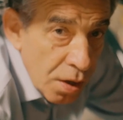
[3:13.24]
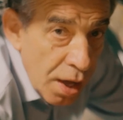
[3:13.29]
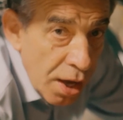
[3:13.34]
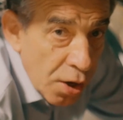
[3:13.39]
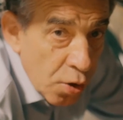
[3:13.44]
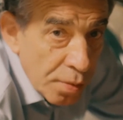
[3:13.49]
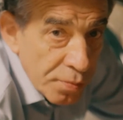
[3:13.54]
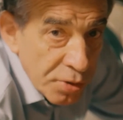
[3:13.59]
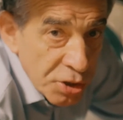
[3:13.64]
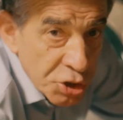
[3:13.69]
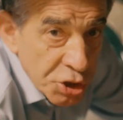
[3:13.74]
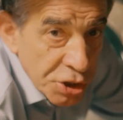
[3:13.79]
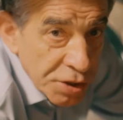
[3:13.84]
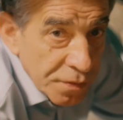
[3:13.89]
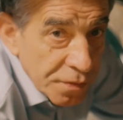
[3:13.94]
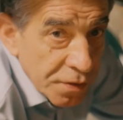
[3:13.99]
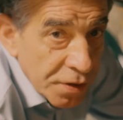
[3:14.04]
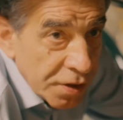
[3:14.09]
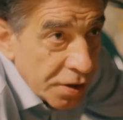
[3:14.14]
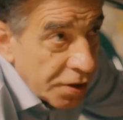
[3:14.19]
Ecco
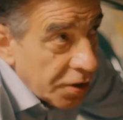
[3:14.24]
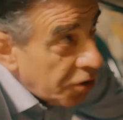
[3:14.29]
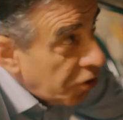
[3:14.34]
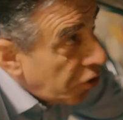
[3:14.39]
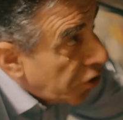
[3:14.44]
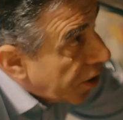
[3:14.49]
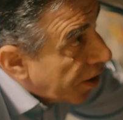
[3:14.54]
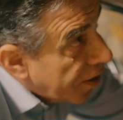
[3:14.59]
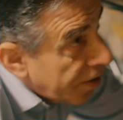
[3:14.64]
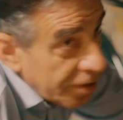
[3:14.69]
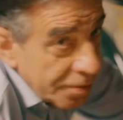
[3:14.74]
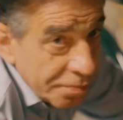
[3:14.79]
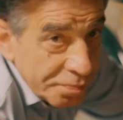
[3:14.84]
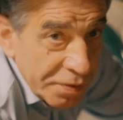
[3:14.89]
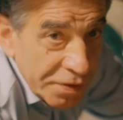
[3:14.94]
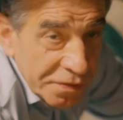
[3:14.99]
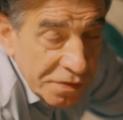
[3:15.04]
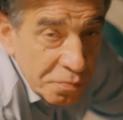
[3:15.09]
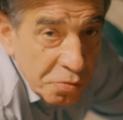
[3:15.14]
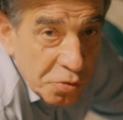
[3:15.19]
amici, eh, ora
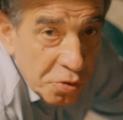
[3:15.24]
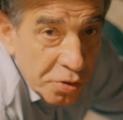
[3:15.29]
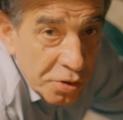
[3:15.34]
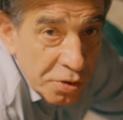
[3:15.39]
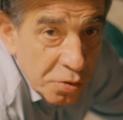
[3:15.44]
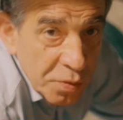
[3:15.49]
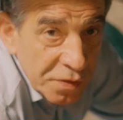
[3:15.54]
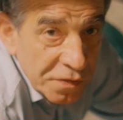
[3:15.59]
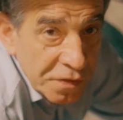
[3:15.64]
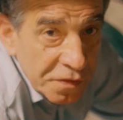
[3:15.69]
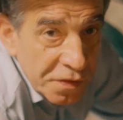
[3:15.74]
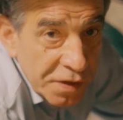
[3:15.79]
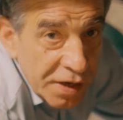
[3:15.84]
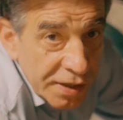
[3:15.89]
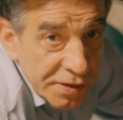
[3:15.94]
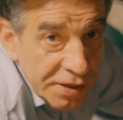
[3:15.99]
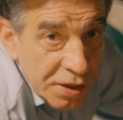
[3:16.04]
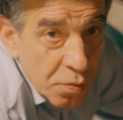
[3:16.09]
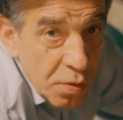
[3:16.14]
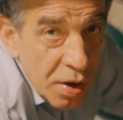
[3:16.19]
per esempio in queste
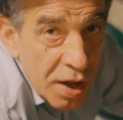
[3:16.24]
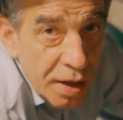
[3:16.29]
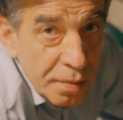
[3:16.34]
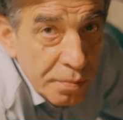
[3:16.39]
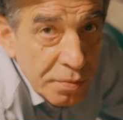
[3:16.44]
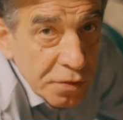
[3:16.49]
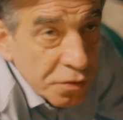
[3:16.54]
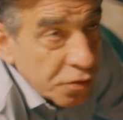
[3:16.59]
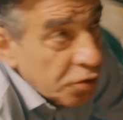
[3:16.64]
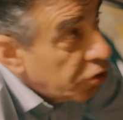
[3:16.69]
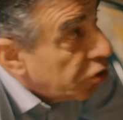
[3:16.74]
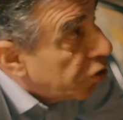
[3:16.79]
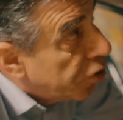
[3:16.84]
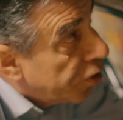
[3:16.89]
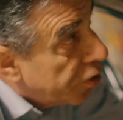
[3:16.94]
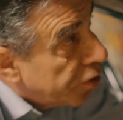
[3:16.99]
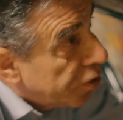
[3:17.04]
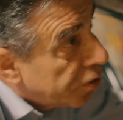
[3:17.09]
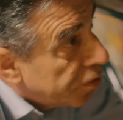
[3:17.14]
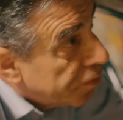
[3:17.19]
serate qua mi
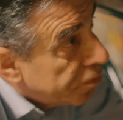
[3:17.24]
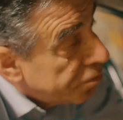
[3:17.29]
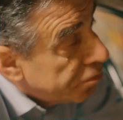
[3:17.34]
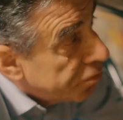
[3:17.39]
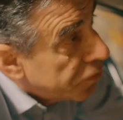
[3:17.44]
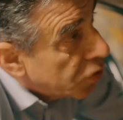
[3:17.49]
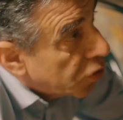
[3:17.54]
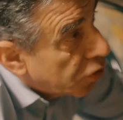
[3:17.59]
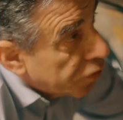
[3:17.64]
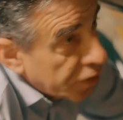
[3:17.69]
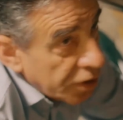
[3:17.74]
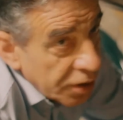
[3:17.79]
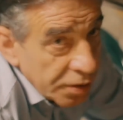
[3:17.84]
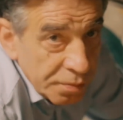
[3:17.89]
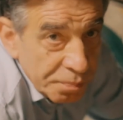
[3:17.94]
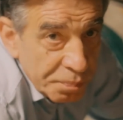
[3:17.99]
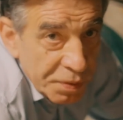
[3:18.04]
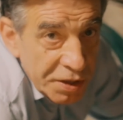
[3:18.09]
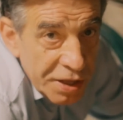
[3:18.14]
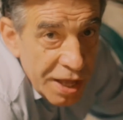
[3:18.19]
sono eh, così
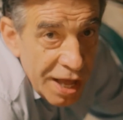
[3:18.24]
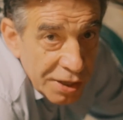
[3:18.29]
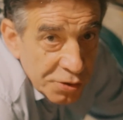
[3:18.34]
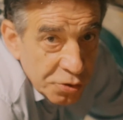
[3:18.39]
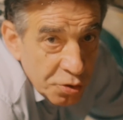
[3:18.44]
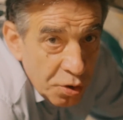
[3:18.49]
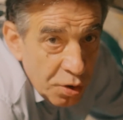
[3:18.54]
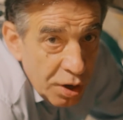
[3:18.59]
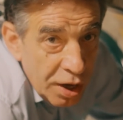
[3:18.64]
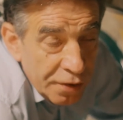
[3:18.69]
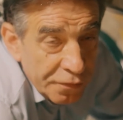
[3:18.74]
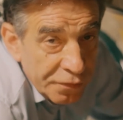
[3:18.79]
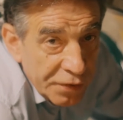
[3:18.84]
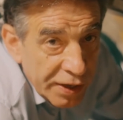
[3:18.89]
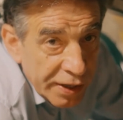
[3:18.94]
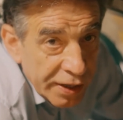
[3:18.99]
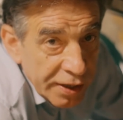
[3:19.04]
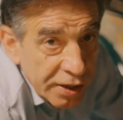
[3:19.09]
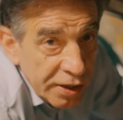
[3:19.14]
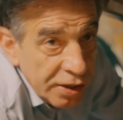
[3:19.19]
impegnato a
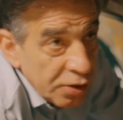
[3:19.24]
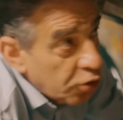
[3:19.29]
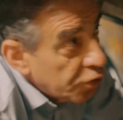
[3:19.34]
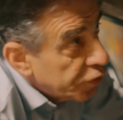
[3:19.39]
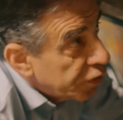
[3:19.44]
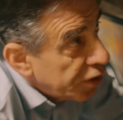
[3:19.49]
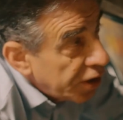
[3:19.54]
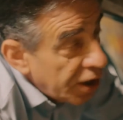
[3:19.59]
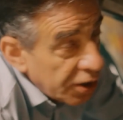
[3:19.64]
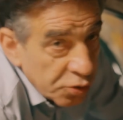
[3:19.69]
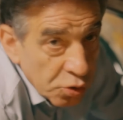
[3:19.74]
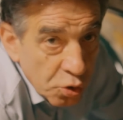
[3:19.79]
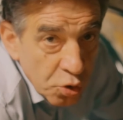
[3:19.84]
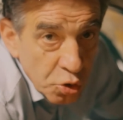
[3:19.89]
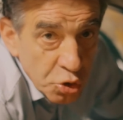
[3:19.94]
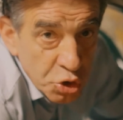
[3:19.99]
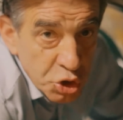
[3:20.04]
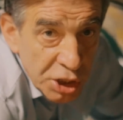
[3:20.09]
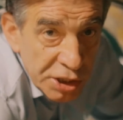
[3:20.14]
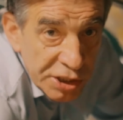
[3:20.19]
fare il
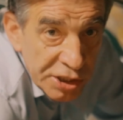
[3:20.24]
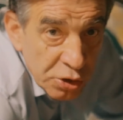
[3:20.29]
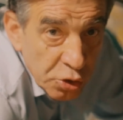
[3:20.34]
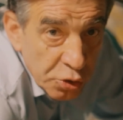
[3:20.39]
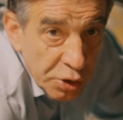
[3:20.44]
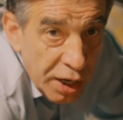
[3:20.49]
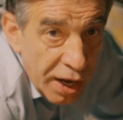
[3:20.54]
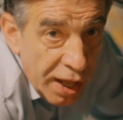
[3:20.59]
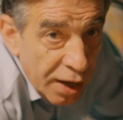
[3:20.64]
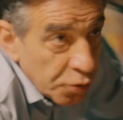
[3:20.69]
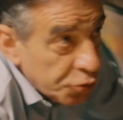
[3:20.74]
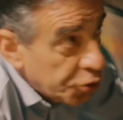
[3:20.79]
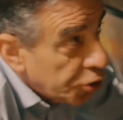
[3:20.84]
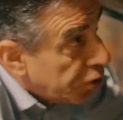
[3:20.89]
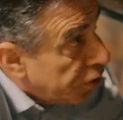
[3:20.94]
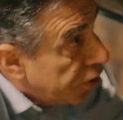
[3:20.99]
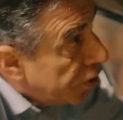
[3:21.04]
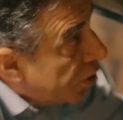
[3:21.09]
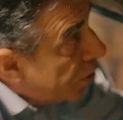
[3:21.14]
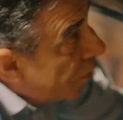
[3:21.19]
cosiddetto cielino
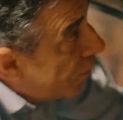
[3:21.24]
dell'auto.